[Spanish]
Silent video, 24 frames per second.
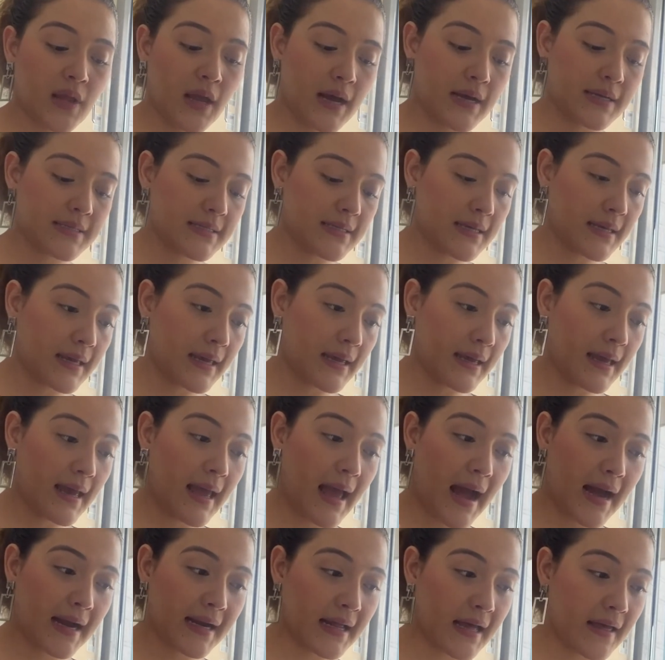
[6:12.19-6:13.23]
Así que
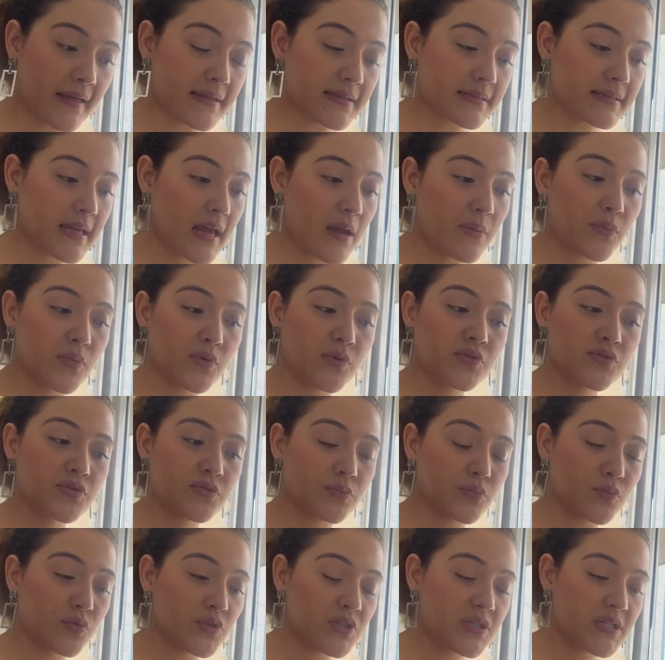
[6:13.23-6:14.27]
agradecemos
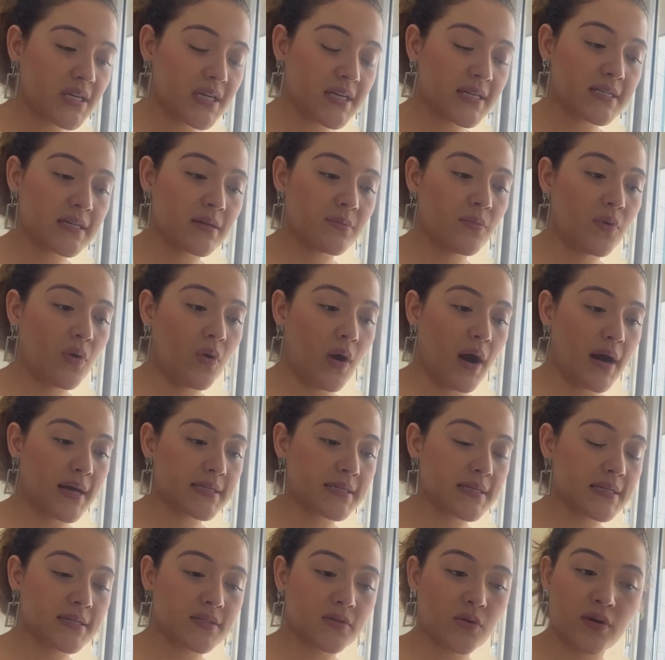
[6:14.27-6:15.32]
muchísimo a
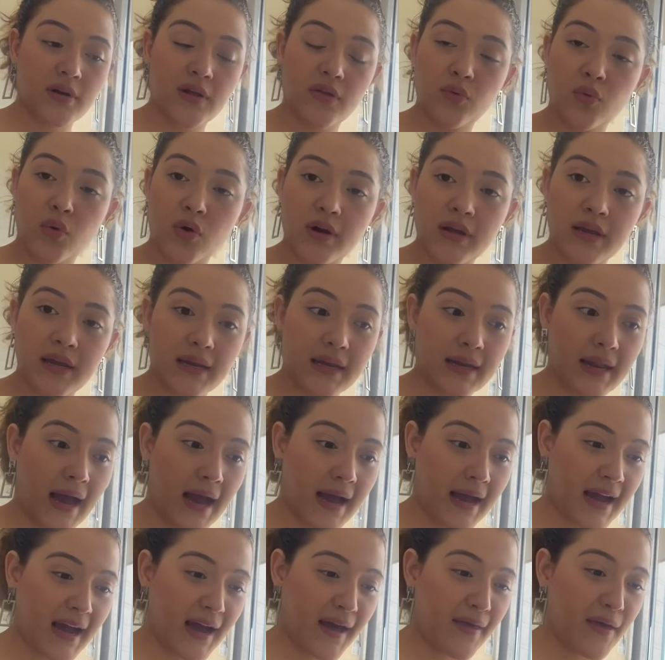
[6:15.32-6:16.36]
Cisco Networking
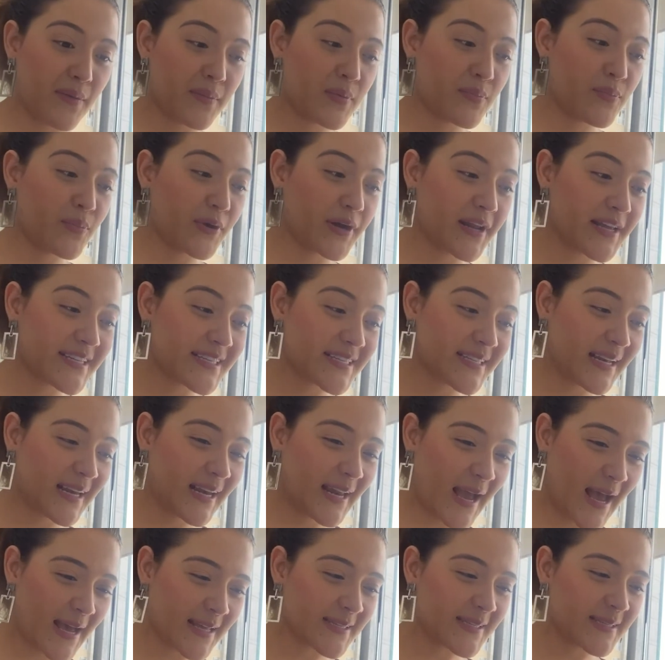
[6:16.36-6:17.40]
Academy por esta
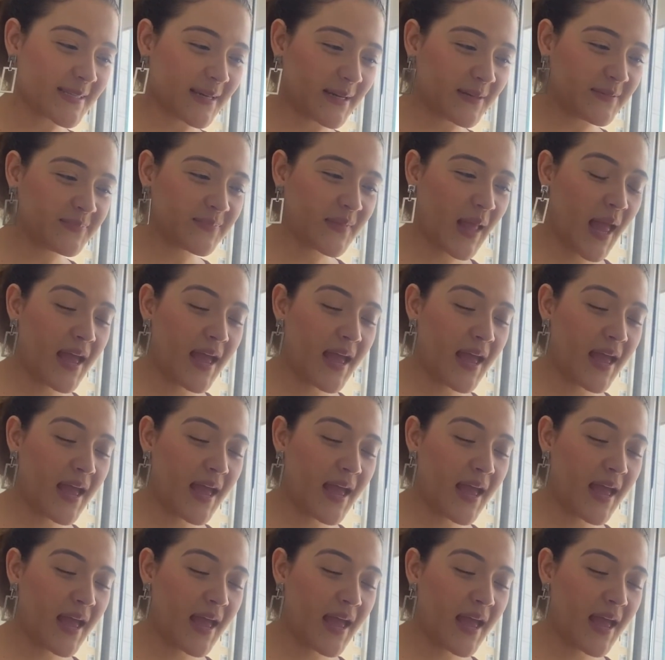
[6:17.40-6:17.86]
alianza